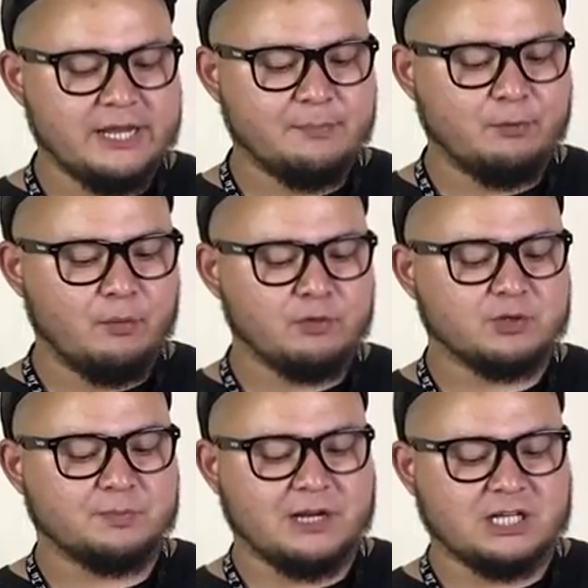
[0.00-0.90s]
я не помню,
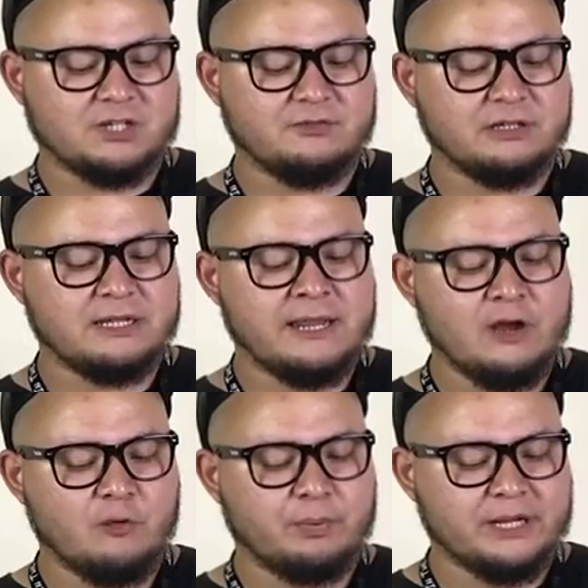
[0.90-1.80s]
спрашивал ли
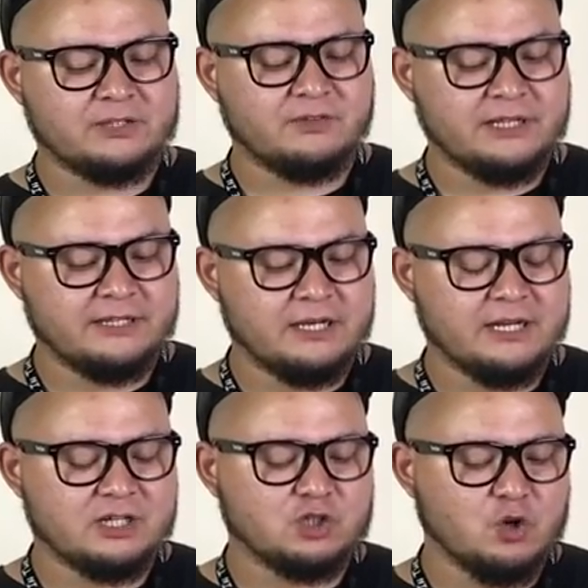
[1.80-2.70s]
я у
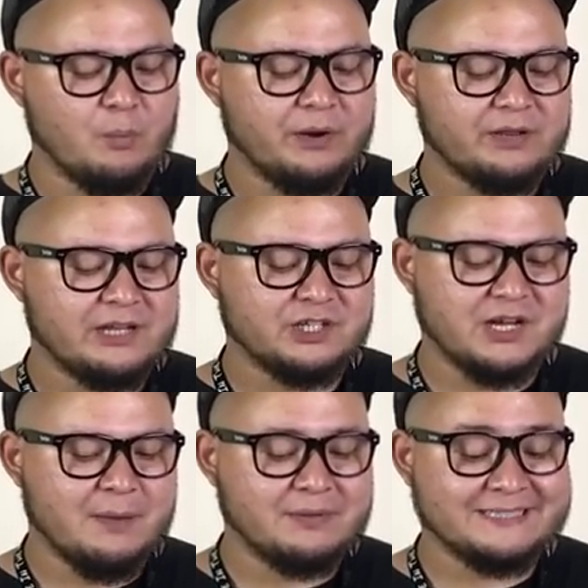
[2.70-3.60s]
производителя что штопорная
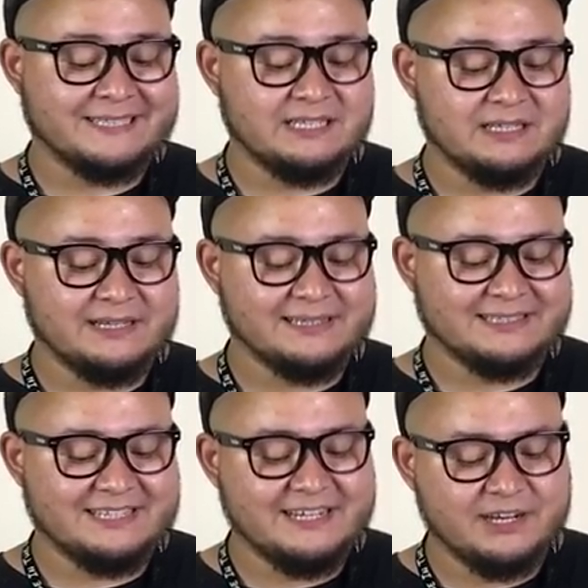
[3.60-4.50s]
шайба, сделана
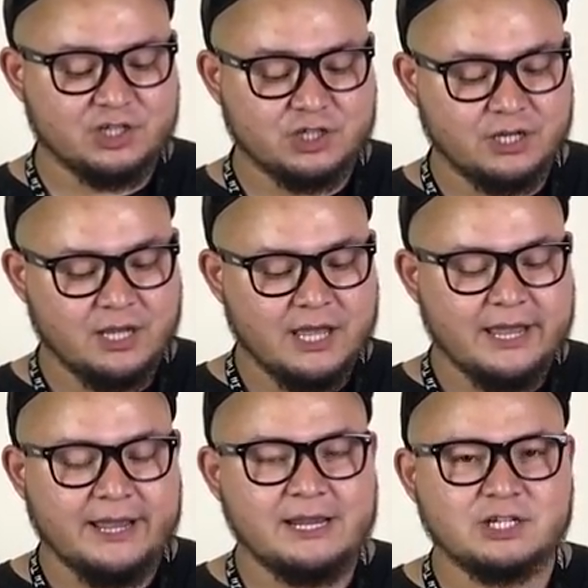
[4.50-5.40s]
из нержи
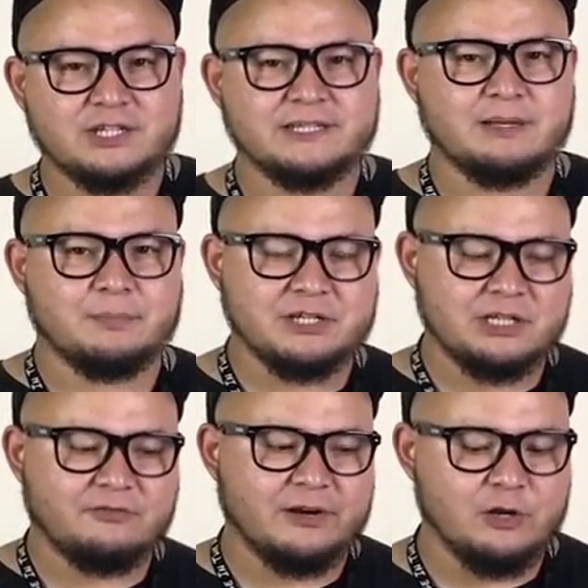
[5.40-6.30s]
или же из
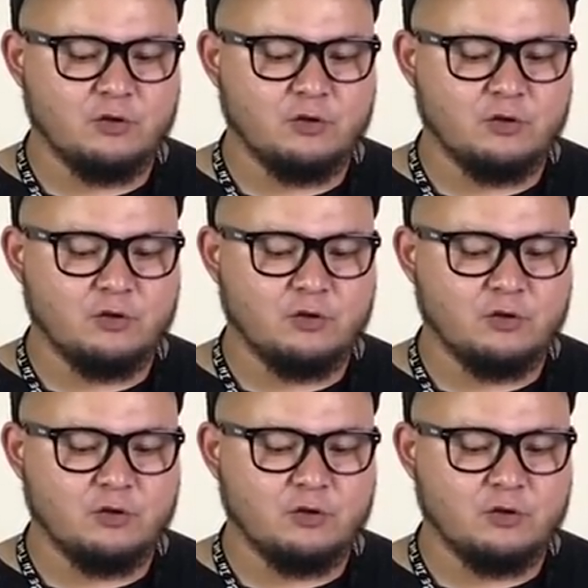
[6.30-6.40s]
обычного